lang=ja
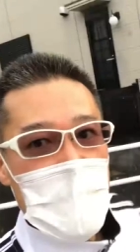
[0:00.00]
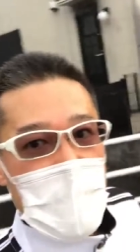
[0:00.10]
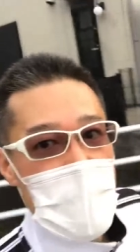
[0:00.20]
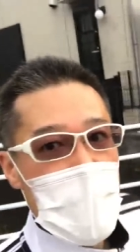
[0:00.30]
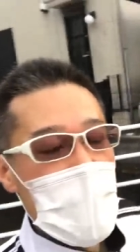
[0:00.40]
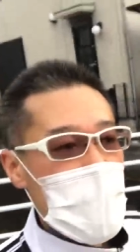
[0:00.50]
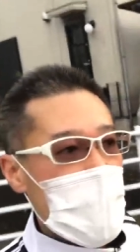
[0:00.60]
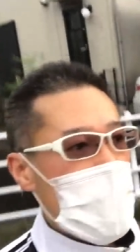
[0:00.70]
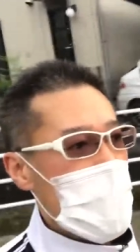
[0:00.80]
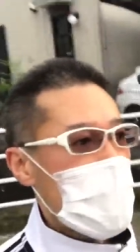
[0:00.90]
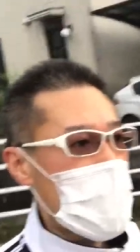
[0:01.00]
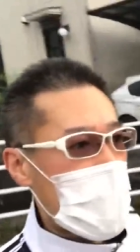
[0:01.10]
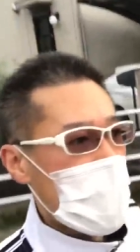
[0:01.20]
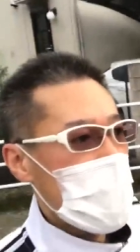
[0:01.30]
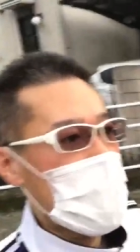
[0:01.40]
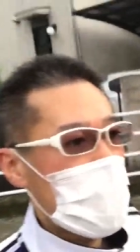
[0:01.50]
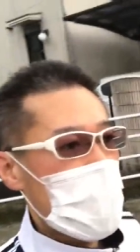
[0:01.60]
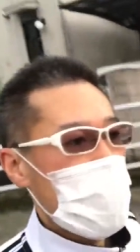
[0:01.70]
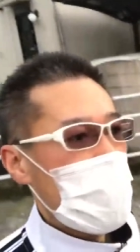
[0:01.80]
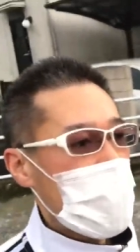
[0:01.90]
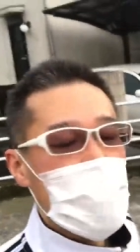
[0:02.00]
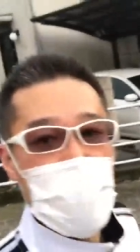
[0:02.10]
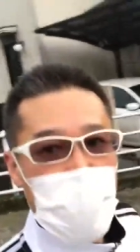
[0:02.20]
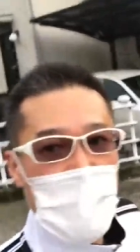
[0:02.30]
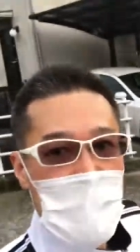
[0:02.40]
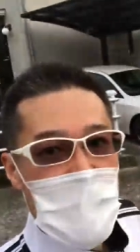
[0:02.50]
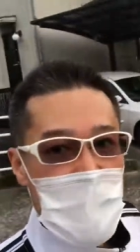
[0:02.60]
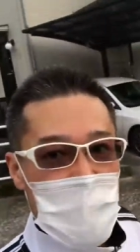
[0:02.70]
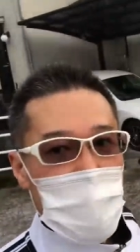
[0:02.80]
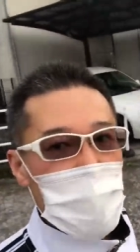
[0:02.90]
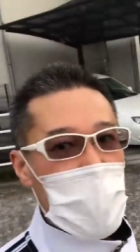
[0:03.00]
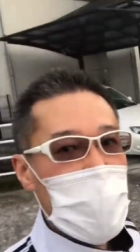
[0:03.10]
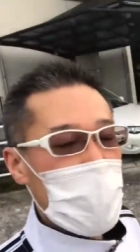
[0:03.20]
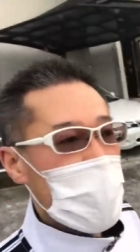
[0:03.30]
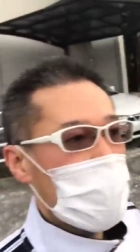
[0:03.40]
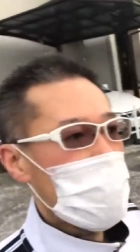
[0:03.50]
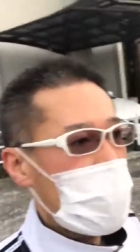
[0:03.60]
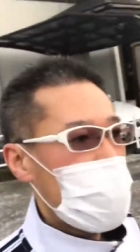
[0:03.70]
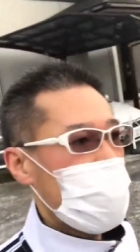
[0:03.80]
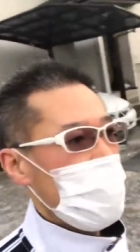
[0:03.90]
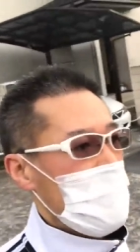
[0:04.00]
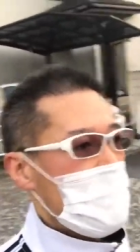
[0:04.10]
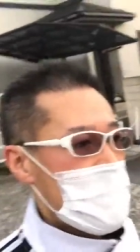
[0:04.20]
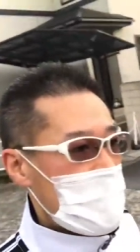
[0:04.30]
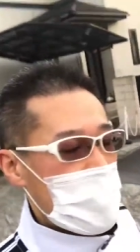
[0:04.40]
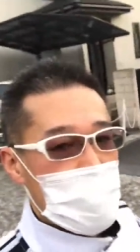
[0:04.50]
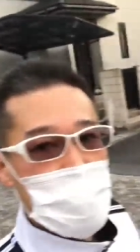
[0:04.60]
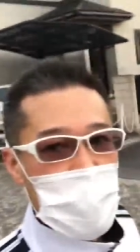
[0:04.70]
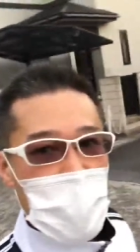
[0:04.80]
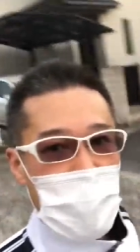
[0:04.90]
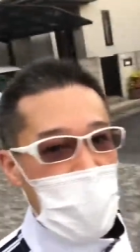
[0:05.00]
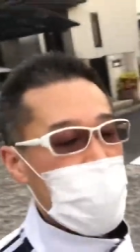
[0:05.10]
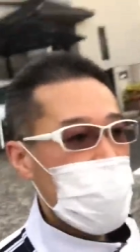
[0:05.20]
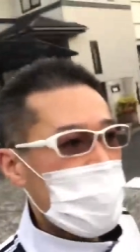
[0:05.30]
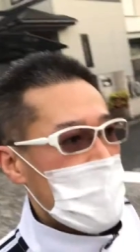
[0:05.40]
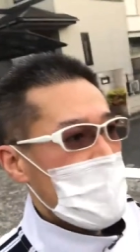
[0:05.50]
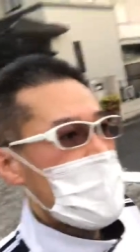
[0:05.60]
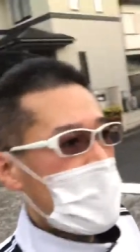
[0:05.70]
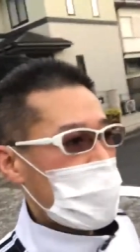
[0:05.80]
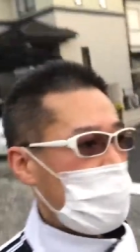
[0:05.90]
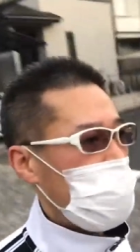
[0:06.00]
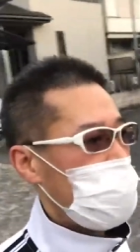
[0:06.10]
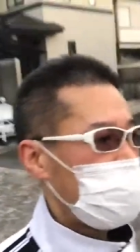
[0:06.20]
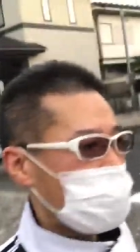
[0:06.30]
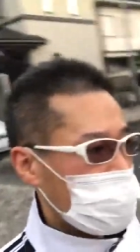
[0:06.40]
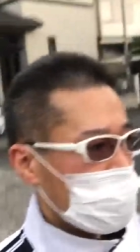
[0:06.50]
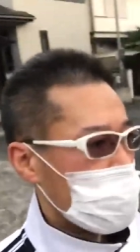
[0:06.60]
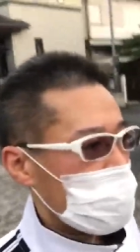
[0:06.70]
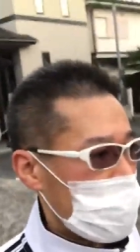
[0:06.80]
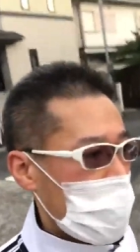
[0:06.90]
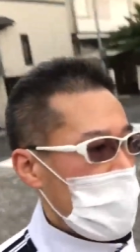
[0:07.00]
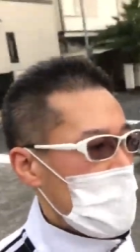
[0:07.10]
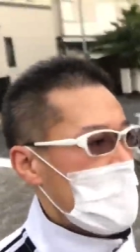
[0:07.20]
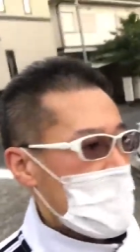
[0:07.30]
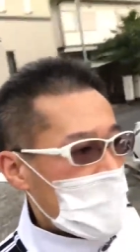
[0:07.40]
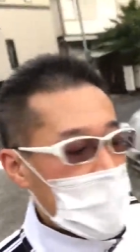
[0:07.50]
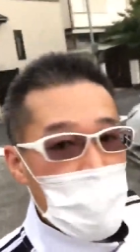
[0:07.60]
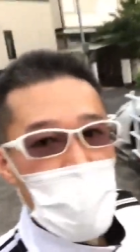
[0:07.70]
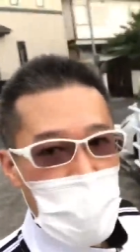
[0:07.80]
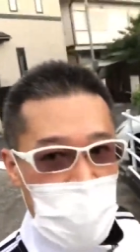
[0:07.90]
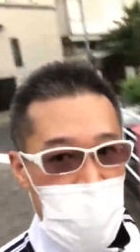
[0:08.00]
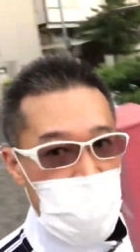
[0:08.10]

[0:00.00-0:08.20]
えー、毎日積み重ねですね練習していってあのいいものに